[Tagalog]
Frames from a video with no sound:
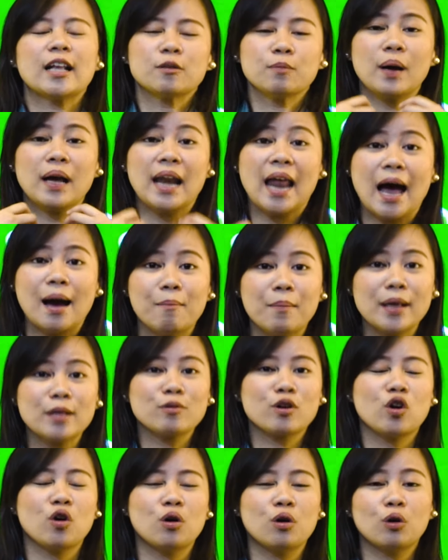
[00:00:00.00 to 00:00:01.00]
at
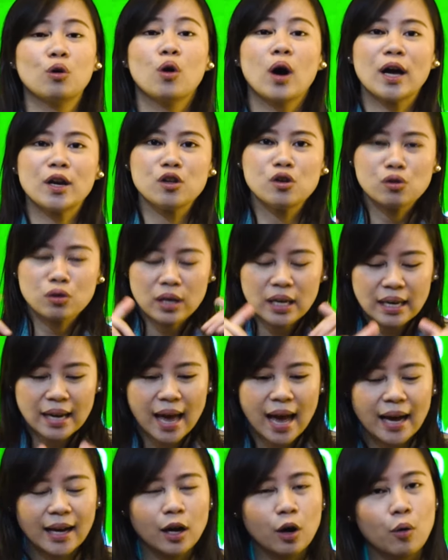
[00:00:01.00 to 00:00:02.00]
malaman ko kung ano yung
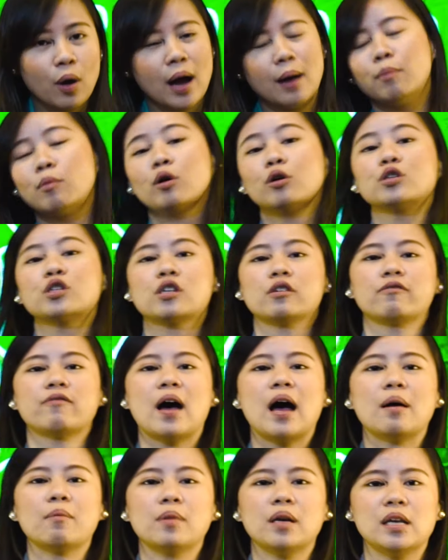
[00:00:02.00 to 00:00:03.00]
ginagawa mo
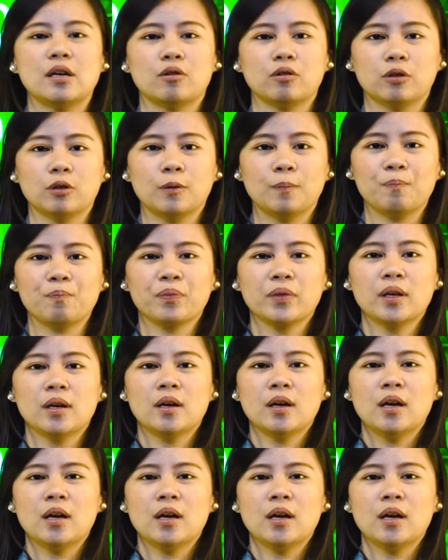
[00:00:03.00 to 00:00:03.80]
sa family ko.